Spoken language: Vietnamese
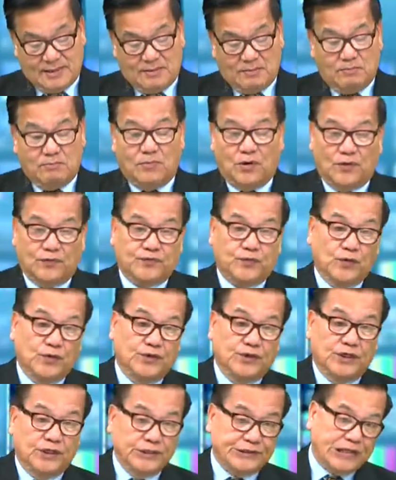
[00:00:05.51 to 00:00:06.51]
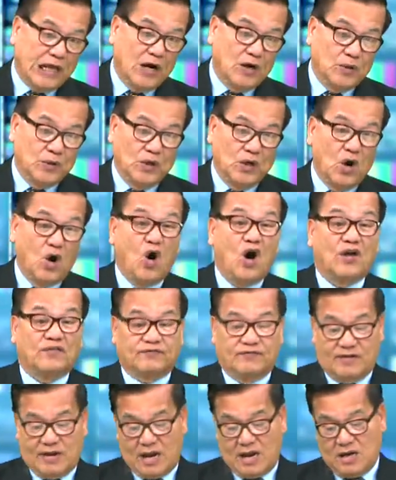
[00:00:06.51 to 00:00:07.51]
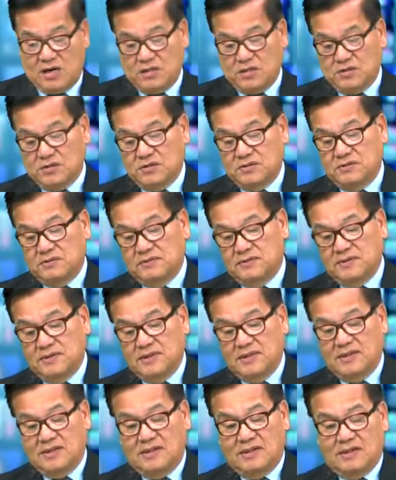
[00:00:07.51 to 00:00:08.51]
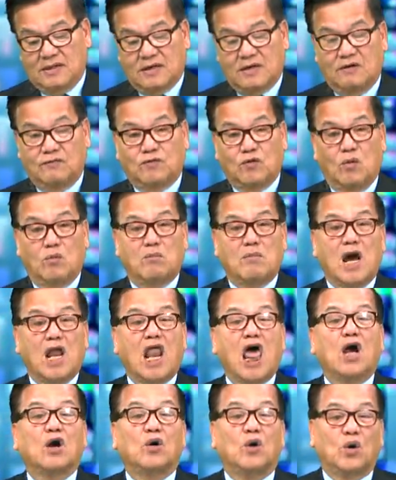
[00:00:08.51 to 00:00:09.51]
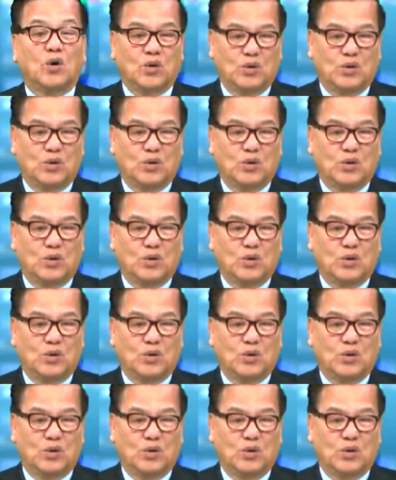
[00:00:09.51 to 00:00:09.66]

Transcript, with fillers: một phụ nữ tàu lọt vào cái vùng Malago